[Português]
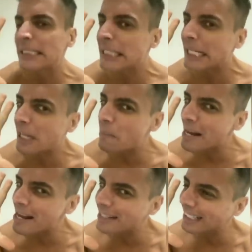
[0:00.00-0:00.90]
Tratar uma
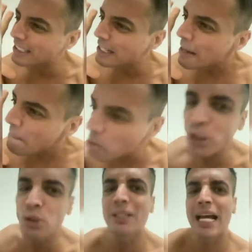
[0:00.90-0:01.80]
realidade
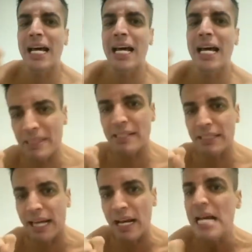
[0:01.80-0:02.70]
muito clara na cabeça
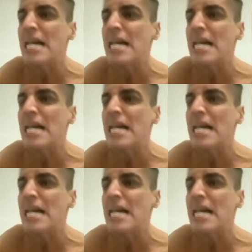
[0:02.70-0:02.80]
dela.